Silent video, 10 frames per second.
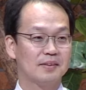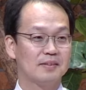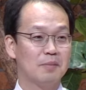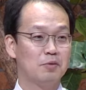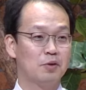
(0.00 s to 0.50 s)

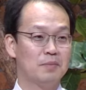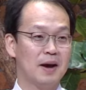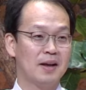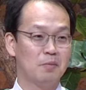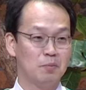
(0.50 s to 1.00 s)
삼손을
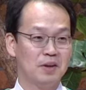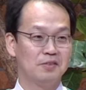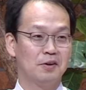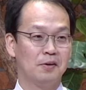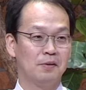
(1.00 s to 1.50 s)

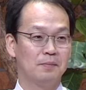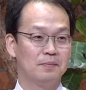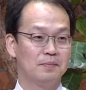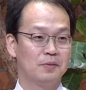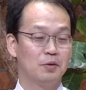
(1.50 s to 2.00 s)

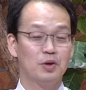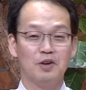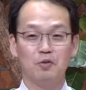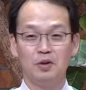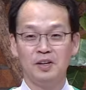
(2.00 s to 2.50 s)
바라보면서 또 그의
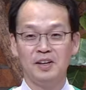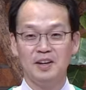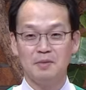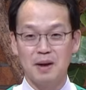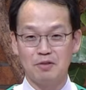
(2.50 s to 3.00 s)
손을
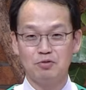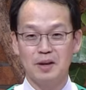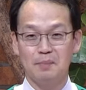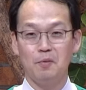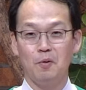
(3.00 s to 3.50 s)
마주
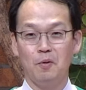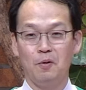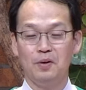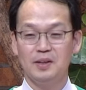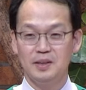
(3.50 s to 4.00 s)

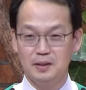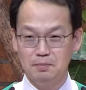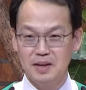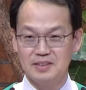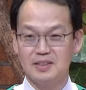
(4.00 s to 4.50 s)
잡고
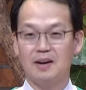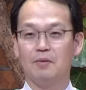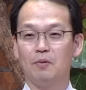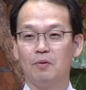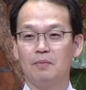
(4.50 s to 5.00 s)

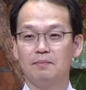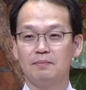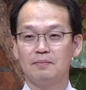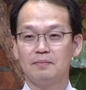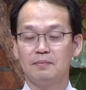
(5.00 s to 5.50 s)
힘내시라고
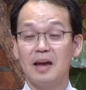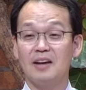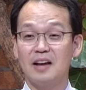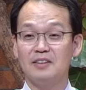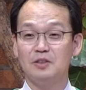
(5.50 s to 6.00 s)
내가
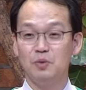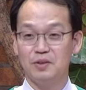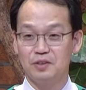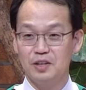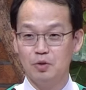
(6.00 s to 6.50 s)
당신
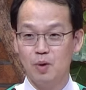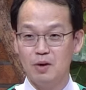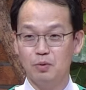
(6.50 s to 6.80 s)
위해서 기도하고